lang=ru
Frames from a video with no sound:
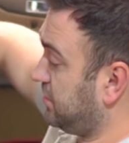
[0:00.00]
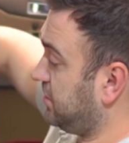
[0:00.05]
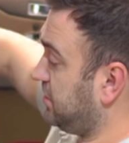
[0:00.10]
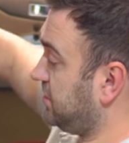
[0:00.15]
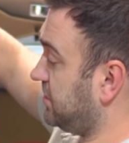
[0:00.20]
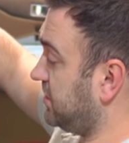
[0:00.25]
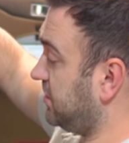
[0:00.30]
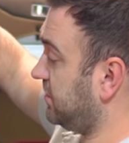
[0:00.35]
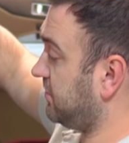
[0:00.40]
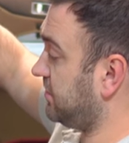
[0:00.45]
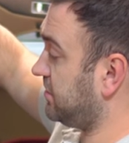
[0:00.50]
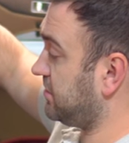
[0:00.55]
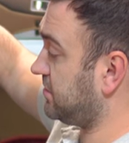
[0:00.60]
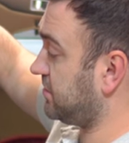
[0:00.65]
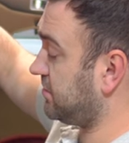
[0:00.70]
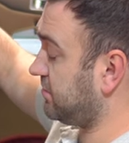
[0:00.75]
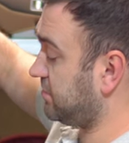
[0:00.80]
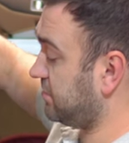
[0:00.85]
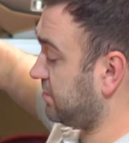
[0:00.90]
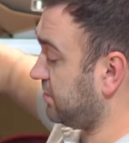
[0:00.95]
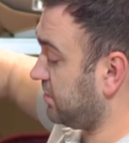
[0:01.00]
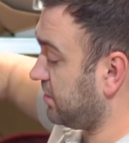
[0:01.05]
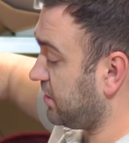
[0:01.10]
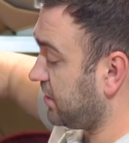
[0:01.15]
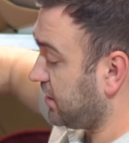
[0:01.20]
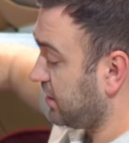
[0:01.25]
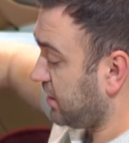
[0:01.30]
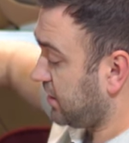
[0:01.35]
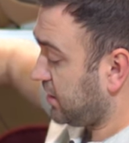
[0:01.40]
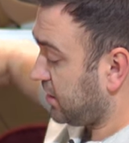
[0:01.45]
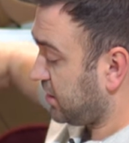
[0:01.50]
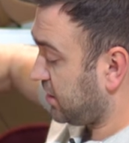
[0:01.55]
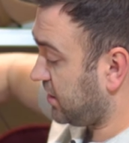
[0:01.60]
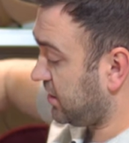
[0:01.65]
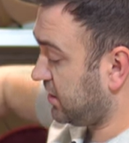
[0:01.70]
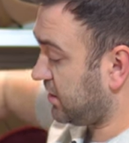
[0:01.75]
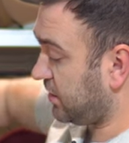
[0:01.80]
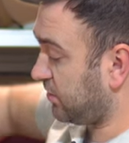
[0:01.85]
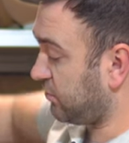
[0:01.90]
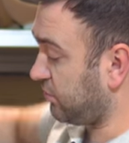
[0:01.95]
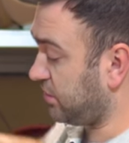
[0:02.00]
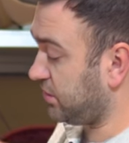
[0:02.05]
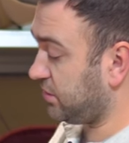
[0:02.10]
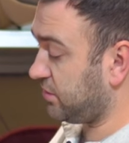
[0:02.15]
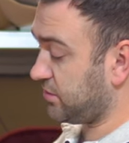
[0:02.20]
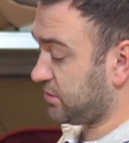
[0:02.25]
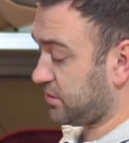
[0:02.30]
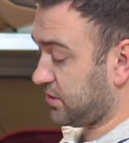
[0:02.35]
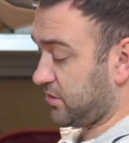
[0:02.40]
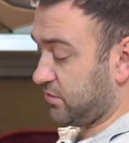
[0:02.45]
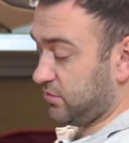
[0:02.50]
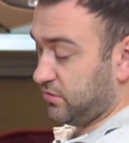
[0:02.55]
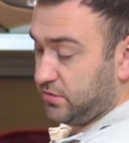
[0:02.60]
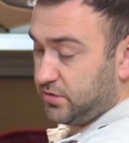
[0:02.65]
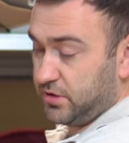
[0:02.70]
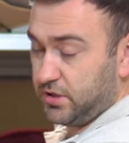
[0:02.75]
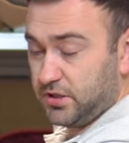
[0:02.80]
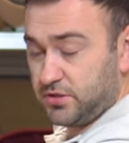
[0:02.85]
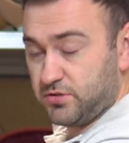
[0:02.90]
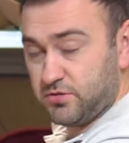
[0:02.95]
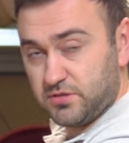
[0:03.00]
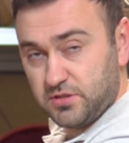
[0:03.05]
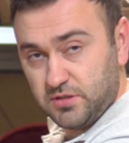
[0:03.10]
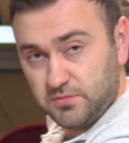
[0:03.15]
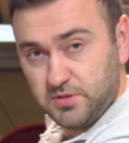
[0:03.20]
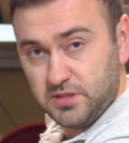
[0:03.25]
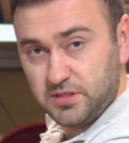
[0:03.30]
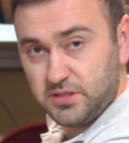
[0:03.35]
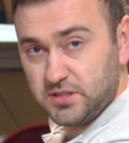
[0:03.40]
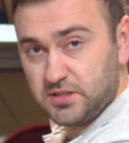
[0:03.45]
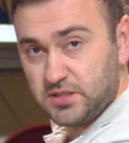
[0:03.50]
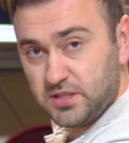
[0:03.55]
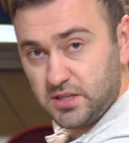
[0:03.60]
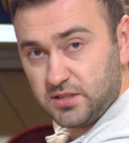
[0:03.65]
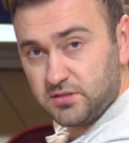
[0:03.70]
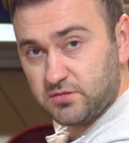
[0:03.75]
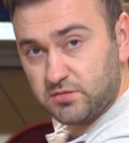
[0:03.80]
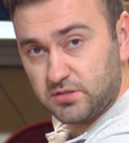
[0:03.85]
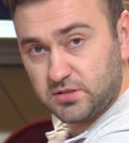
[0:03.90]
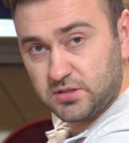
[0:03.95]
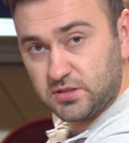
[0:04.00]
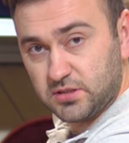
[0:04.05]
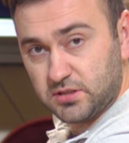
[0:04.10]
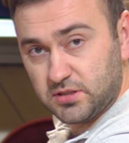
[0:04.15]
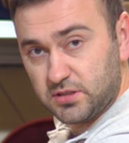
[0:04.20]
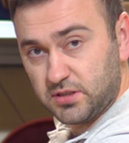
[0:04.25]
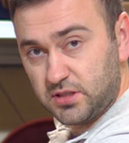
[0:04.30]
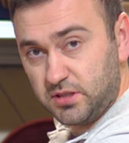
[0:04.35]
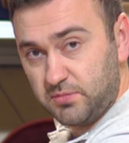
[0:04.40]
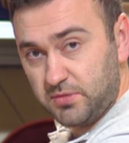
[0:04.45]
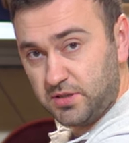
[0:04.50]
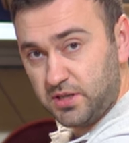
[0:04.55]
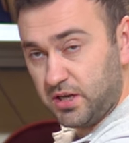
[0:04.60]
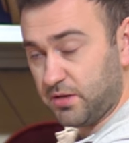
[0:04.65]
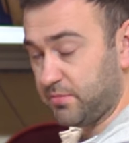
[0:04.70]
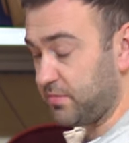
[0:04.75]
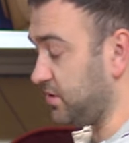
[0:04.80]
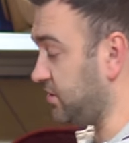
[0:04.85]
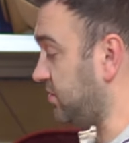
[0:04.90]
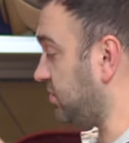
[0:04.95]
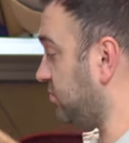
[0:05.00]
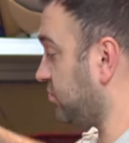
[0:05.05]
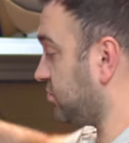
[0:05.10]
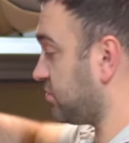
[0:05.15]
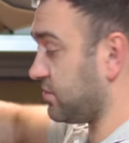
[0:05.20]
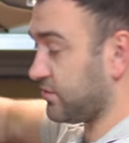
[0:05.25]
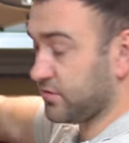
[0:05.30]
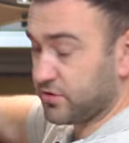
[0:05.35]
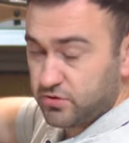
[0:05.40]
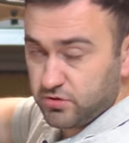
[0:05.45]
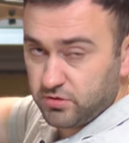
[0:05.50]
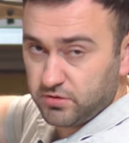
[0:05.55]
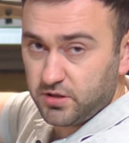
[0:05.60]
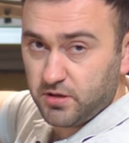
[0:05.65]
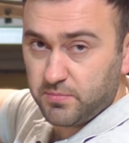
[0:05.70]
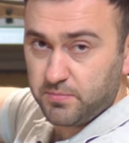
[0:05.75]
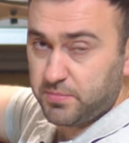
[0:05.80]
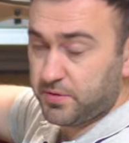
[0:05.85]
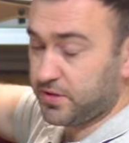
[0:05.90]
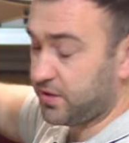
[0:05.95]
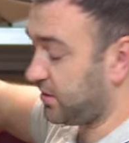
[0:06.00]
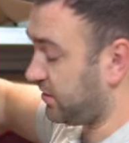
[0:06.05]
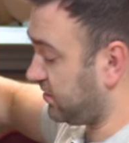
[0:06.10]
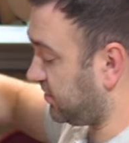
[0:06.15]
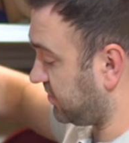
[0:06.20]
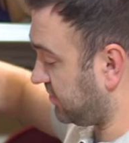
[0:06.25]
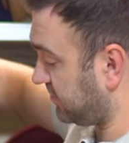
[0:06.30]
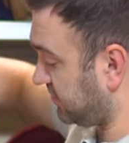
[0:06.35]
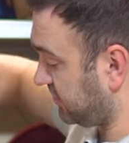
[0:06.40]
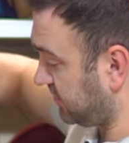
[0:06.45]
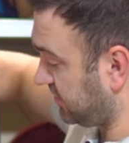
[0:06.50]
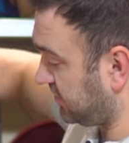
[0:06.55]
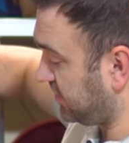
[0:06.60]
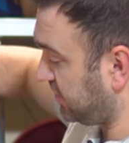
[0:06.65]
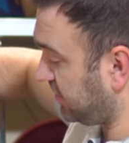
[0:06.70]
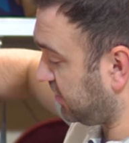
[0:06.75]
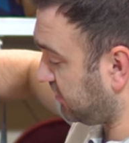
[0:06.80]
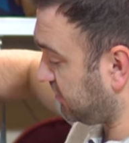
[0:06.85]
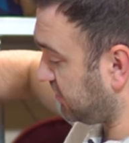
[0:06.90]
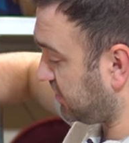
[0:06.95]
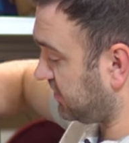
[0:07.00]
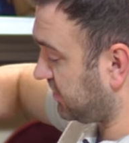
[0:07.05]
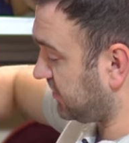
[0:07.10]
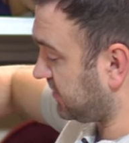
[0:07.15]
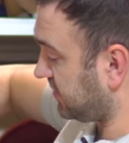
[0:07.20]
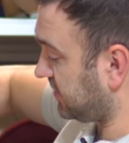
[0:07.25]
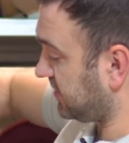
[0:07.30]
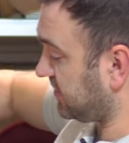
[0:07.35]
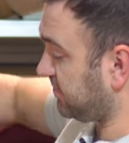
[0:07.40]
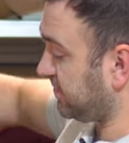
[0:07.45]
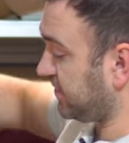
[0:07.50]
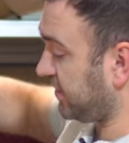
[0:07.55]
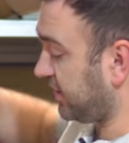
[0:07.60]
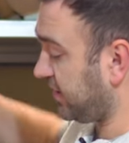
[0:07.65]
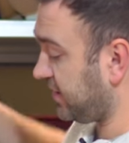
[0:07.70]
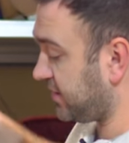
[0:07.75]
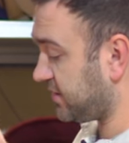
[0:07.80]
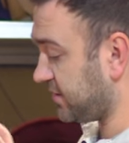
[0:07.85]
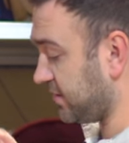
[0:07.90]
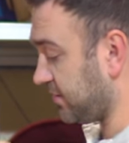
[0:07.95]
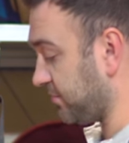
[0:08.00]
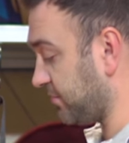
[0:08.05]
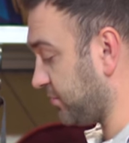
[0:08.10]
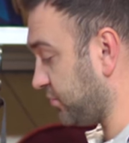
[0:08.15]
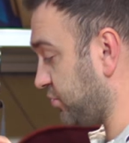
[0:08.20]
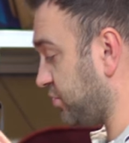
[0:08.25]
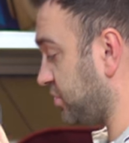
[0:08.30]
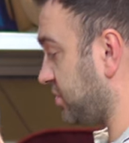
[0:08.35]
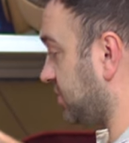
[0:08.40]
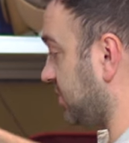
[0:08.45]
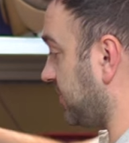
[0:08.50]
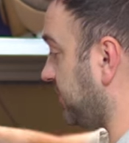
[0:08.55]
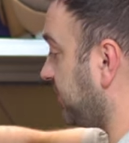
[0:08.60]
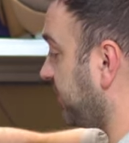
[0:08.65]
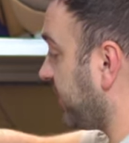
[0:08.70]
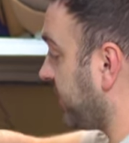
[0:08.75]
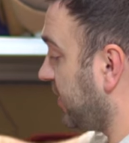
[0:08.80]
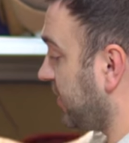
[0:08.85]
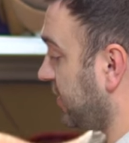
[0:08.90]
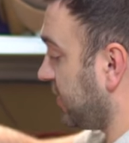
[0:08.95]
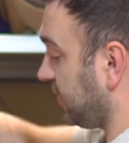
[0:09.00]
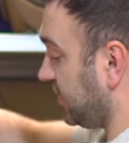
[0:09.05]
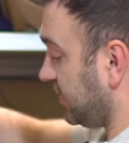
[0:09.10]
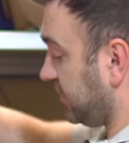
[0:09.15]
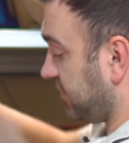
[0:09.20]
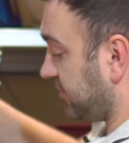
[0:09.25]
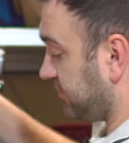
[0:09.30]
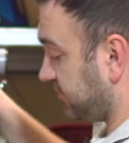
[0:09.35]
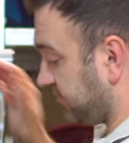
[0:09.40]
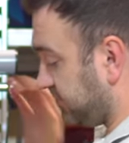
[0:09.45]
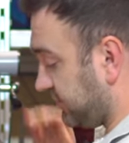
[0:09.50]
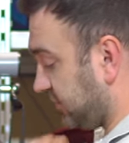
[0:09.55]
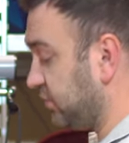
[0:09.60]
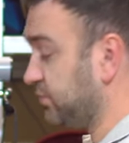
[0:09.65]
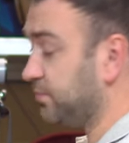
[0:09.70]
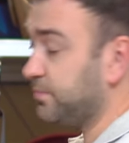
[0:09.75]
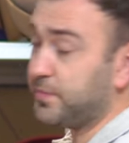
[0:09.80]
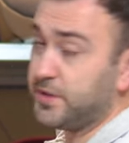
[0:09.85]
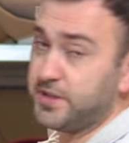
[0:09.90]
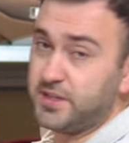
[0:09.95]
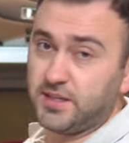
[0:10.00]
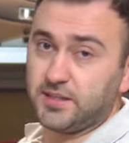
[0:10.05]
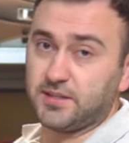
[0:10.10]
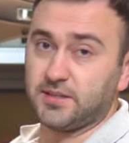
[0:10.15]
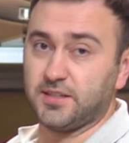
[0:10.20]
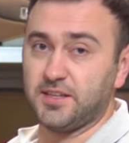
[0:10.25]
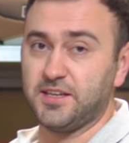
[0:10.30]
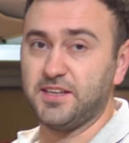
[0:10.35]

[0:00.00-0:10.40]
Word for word: и, соответственно, все. И регулируется он, хочу заметить, сразу с ремнями. Не нужно ничего там переделывать, разбирать, там мучиться. Ну, понятно,